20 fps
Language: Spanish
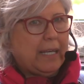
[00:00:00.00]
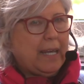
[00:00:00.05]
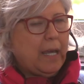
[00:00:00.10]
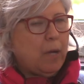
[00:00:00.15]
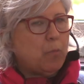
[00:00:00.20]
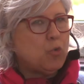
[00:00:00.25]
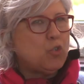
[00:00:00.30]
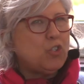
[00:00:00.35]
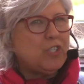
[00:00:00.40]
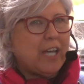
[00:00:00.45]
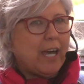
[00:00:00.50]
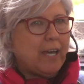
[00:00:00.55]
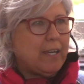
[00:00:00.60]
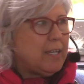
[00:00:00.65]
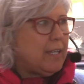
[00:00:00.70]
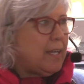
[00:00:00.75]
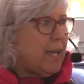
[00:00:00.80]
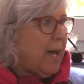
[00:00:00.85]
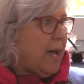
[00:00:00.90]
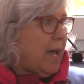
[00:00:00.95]
crea mucha
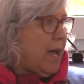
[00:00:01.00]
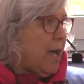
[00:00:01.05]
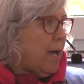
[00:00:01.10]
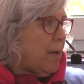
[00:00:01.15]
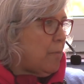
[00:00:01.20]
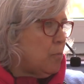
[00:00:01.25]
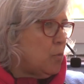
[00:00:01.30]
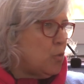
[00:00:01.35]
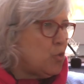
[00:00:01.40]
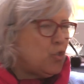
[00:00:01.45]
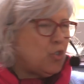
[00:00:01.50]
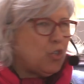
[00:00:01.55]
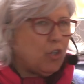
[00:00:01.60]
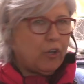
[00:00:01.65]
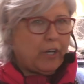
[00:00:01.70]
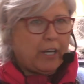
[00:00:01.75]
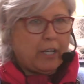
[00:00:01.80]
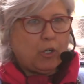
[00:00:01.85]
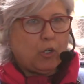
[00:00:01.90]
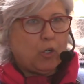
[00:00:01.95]
ira,
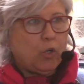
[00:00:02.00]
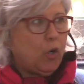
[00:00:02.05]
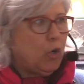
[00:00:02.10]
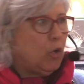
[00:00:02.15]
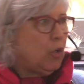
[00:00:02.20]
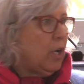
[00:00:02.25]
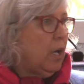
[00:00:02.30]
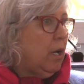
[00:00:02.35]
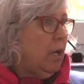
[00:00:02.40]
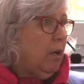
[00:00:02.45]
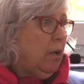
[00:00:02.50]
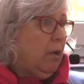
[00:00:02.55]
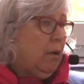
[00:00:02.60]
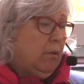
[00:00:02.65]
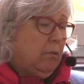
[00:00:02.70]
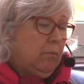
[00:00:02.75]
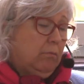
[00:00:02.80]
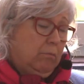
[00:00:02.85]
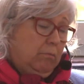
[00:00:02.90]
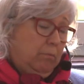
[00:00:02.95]
mucho rencor,
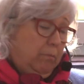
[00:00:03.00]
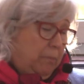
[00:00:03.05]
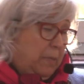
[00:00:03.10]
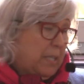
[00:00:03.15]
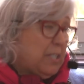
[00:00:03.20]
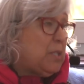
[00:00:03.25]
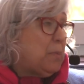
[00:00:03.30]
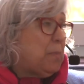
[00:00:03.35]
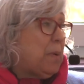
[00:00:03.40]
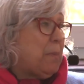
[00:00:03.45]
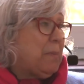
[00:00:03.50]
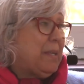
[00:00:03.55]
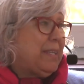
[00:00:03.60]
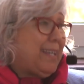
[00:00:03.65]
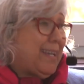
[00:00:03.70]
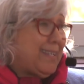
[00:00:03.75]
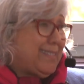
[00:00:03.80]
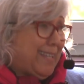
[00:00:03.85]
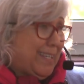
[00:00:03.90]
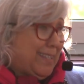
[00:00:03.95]

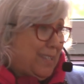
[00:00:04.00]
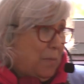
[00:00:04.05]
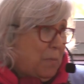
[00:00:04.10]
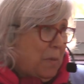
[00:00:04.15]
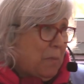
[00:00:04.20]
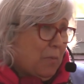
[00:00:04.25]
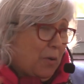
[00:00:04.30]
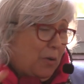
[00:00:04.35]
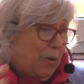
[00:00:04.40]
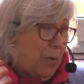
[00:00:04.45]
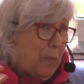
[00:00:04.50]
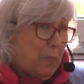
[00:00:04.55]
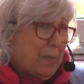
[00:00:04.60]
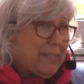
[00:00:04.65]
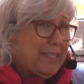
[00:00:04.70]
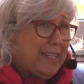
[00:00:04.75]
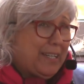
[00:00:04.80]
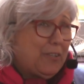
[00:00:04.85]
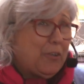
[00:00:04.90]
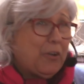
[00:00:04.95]
principalmente hacia ti mismo. Lo que
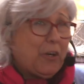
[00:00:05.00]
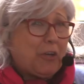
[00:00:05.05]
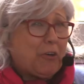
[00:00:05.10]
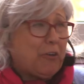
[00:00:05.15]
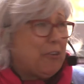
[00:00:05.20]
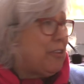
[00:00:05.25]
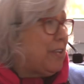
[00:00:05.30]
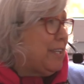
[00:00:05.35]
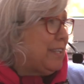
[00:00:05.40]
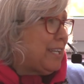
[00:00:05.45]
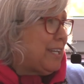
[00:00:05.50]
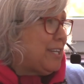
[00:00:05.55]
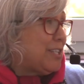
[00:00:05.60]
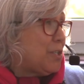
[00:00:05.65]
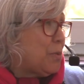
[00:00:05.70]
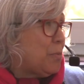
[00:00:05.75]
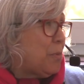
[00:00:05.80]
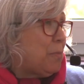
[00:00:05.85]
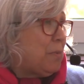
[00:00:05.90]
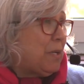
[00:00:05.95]
pasa es que no eres consciente en
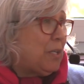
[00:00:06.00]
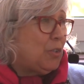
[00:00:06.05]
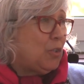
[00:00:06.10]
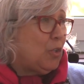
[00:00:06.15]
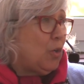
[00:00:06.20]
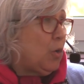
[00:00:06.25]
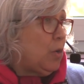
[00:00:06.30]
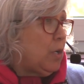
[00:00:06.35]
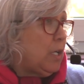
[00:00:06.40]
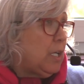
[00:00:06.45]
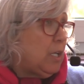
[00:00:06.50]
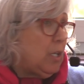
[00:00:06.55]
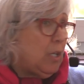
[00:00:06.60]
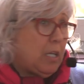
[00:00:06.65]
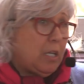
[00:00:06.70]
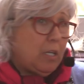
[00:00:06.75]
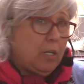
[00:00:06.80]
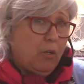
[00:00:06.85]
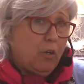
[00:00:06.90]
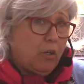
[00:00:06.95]
ese momento
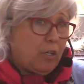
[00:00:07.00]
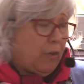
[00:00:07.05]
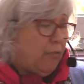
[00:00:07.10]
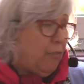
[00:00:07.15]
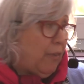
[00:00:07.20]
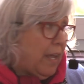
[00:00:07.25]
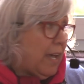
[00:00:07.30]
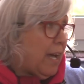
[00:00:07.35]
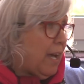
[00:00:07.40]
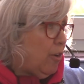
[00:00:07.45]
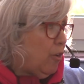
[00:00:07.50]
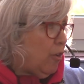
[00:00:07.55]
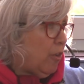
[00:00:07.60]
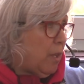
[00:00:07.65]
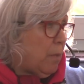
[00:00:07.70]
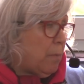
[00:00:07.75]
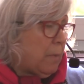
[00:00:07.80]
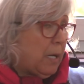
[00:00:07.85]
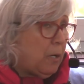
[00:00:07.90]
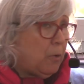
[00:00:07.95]
y, lo refleja en los
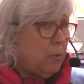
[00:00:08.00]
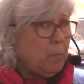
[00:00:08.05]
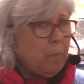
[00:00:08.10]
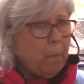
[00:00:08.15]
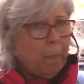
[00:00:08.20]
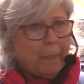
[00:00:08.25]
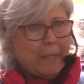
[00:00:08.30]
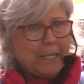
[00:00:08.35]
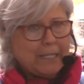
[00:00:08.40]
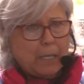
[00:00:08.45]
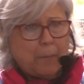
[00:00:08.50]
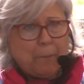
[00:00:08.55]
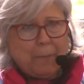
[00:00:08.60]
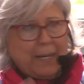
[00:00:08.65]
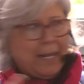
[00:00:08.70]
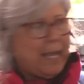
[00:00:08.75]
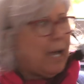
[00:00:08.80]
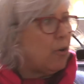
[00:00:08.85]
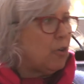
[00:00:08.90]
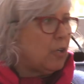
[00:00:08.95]
demás, ¿no? Estás
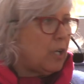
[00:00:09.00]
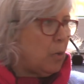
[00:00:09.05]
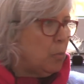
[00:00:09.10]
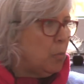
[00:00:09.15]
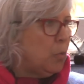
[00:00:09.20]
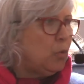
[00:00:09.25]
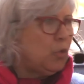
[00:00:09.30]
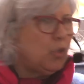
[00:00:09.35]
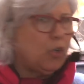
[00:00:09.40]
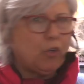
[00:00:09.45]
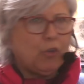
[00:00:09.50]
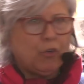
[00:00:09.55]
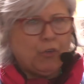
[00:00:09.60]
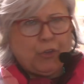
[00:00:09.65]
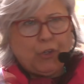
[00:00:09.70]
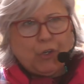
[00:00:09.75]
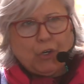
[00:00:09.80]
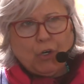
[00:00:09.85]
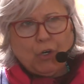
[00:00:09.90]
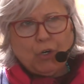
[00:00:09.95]
peleada con el mundo,
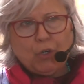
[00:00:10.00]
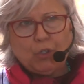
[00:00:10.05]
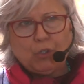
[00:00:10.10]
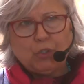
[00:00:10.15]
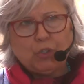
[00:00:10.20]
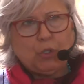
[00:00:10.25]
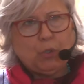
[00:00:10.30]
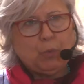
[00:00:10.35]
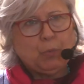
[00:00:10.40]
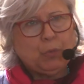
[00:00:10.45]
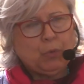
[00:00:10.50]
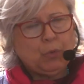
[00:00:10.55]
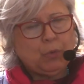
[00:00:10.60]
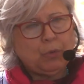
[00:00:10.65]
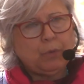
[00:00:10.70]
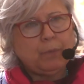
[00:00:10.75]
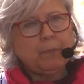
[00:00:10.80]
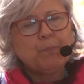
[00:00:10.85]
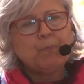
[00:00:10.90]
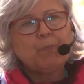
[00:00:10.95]
con Dios, con todo el
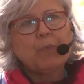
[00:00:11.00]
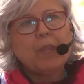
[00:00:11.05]
mundo.